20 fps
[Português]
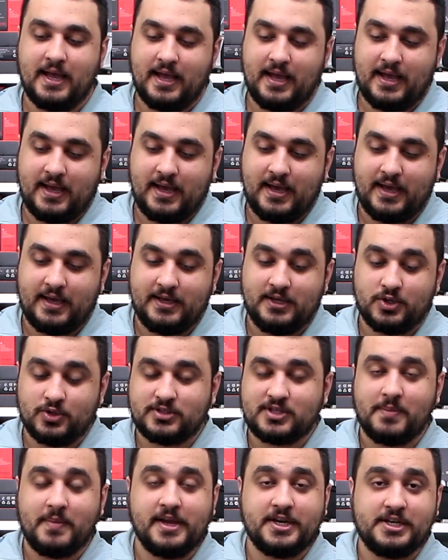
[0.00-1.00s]
É, e
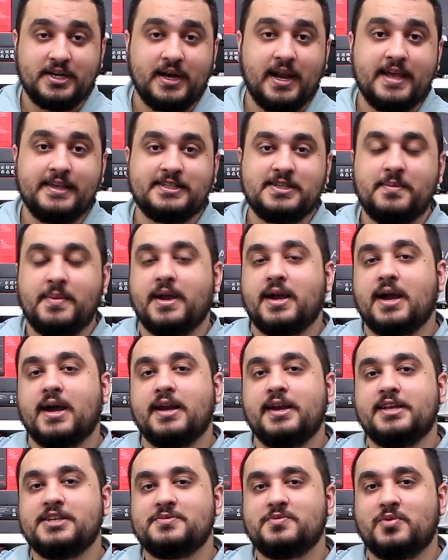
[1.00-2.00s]
justamente nesse
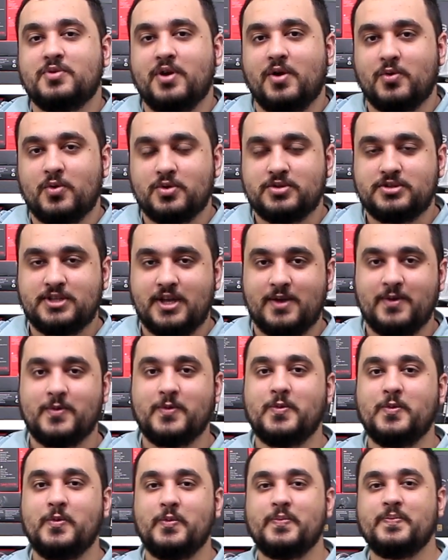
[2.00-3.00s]
mecanismo eu notei
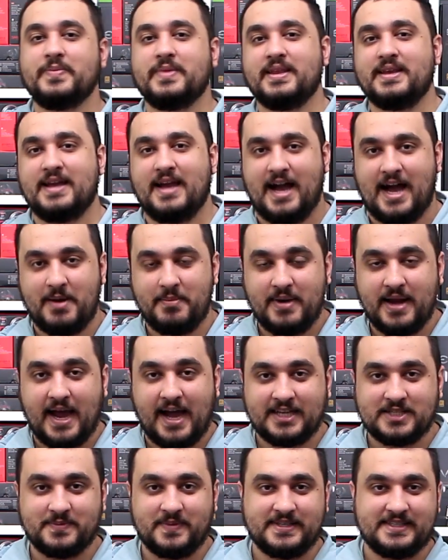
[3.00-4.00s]
um, abre
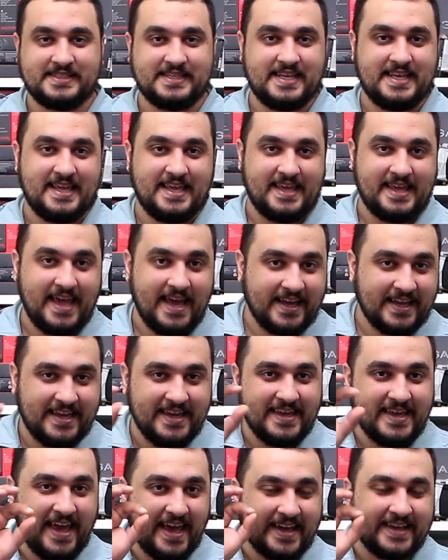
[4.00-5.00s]
aspas,
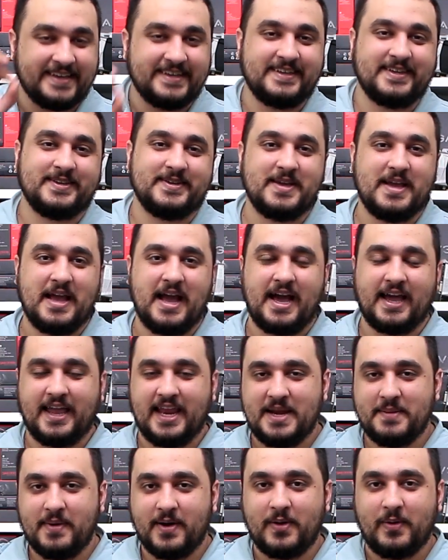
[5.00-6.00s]
nhec nhec,
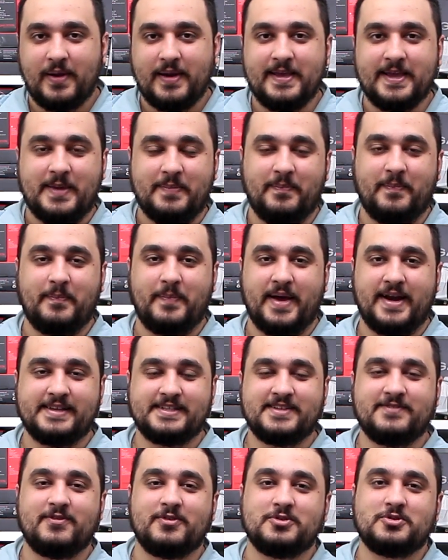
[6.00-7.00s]
aquele barulhinho que
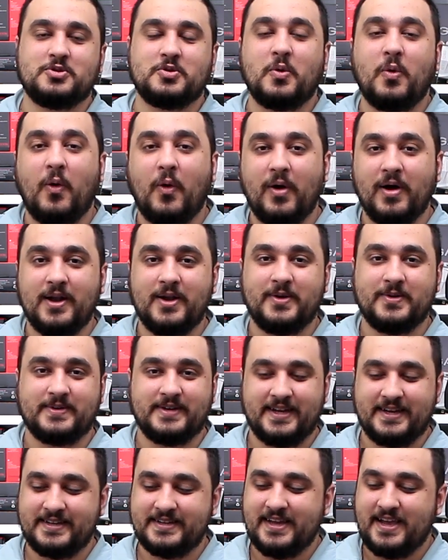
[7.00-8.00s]
parece que faltou óleo,
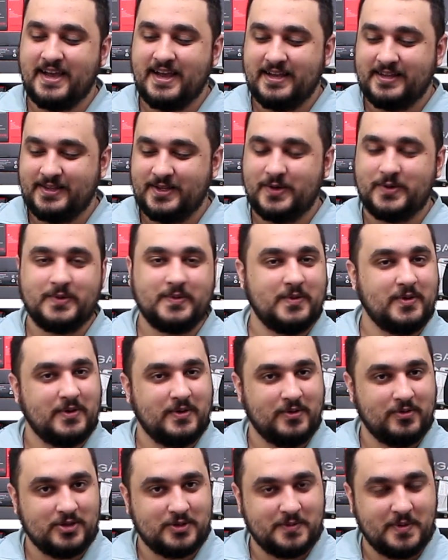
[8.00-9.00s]
né? Então,
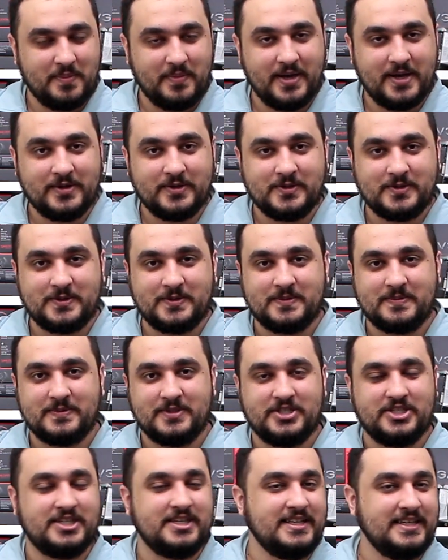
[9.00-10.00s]
nos primeiros
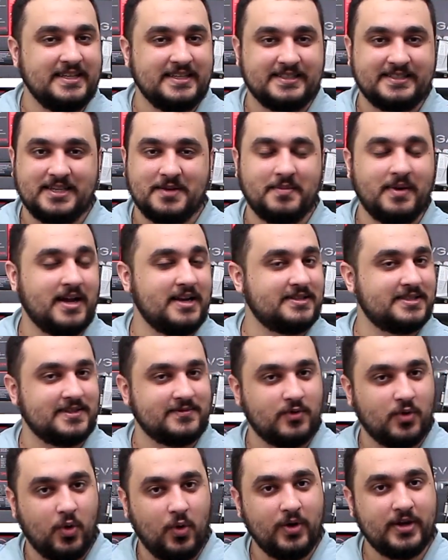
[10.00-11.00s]
dias, semanas,
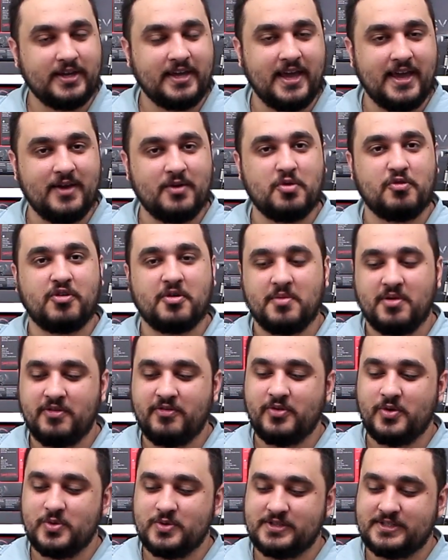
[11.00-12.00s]
estava ok. Conforme eu
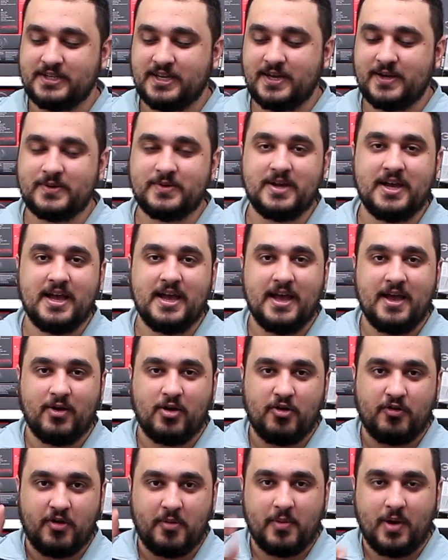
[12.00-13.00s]
fui usando,
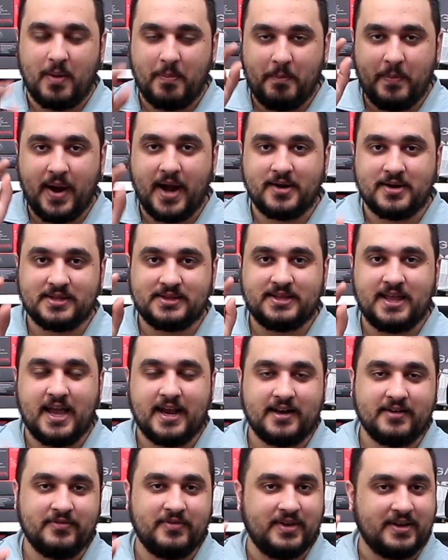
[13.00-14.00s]
conforme eu aperto a
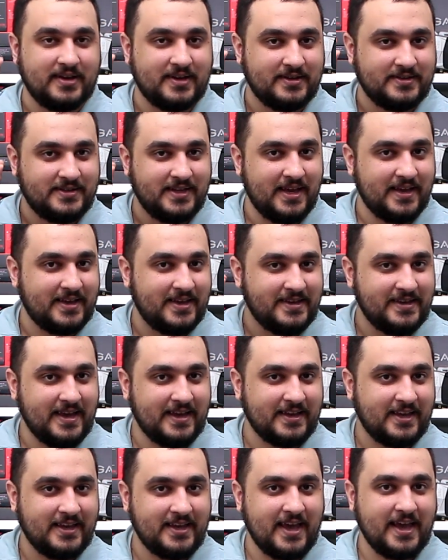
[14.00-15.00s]
tecla, fica nhec,
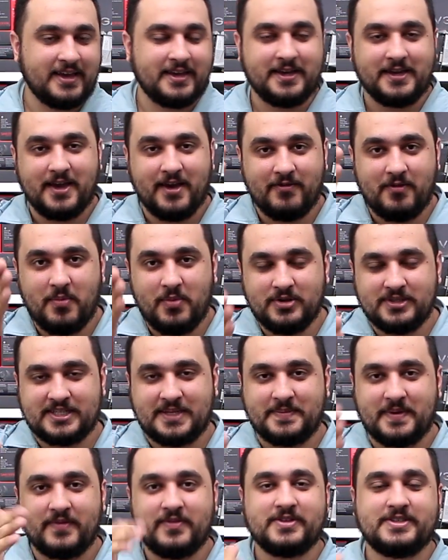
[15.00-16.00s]
nhec, nhec. Eu vou
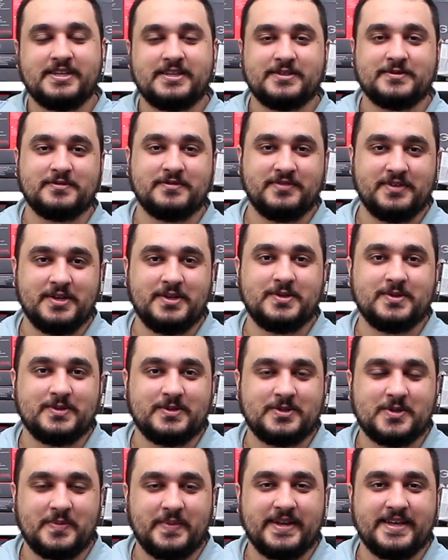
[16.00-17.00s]
mostrar para vocês um vídeo
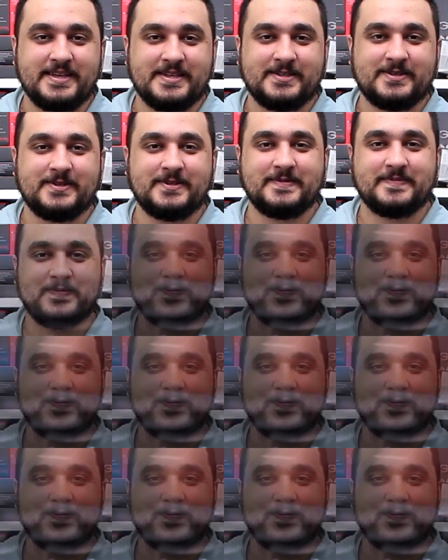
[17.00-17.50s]
sobre isso.